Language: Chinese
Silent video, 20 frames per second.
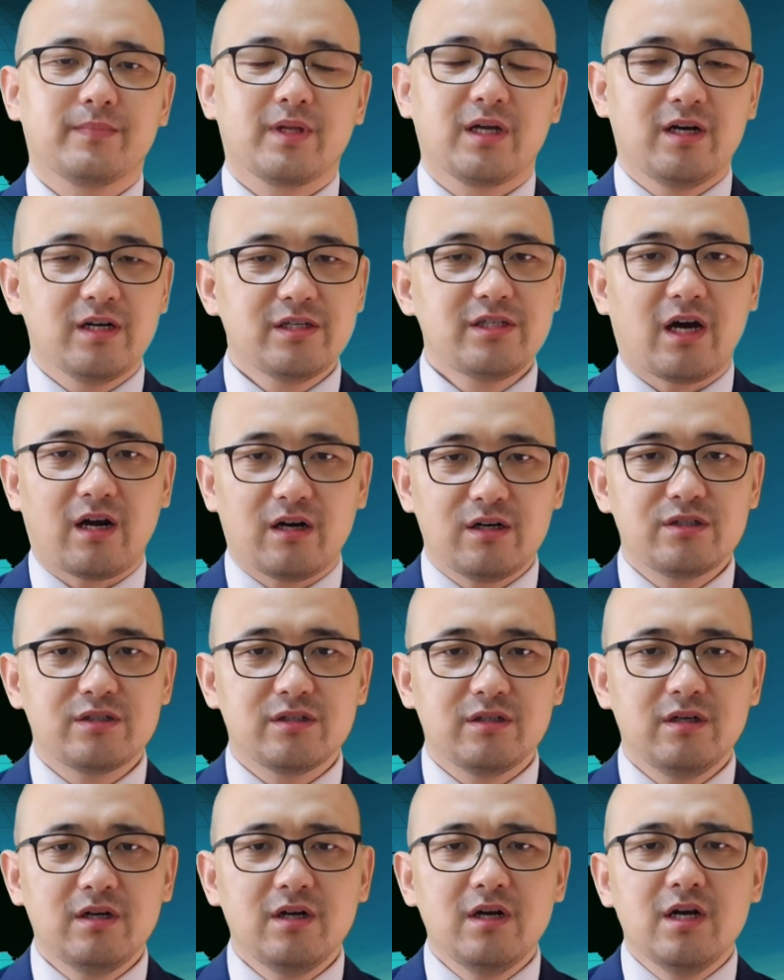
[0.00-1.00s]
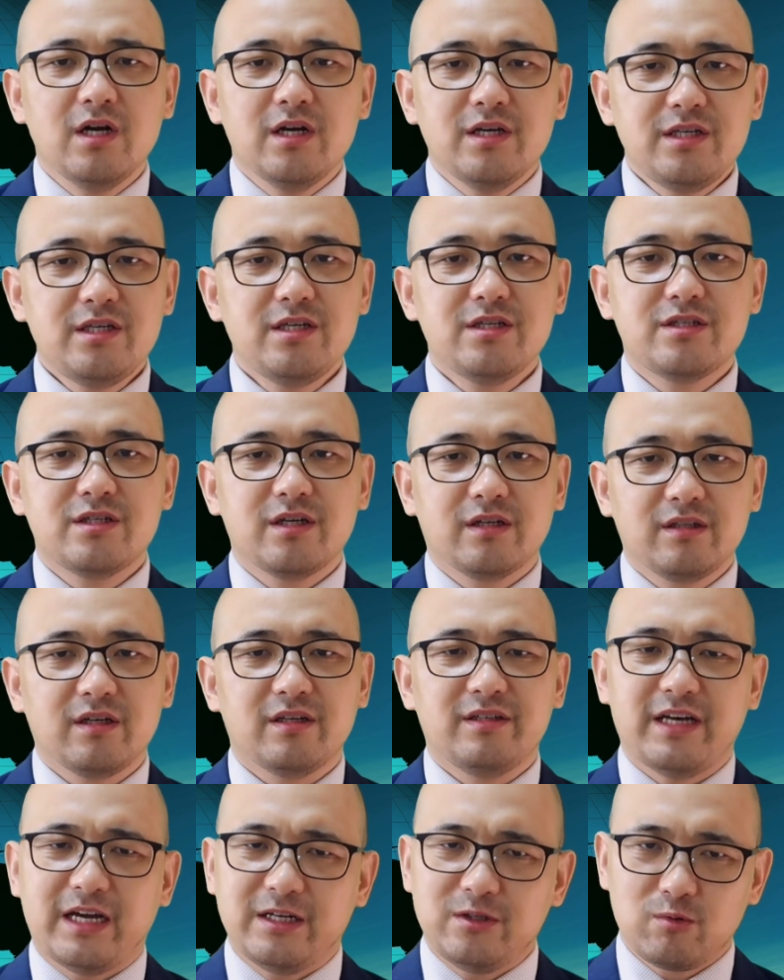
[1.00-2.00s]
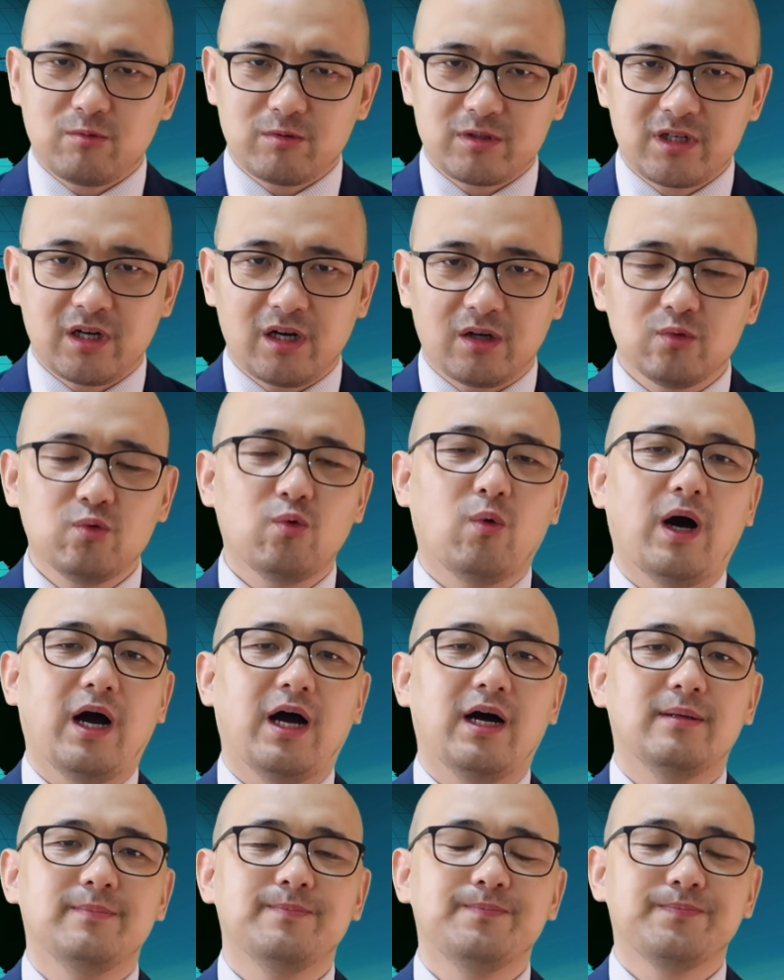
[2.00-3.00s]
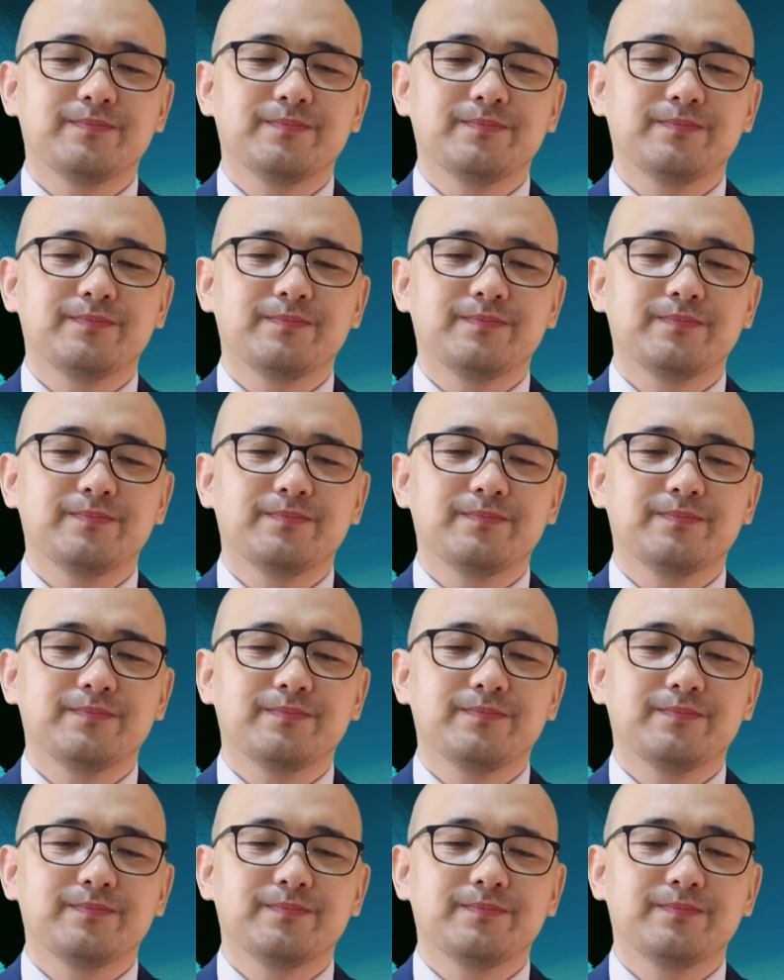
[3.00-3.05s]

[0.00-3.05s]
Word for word: 可想而知疫情的严重程度啊。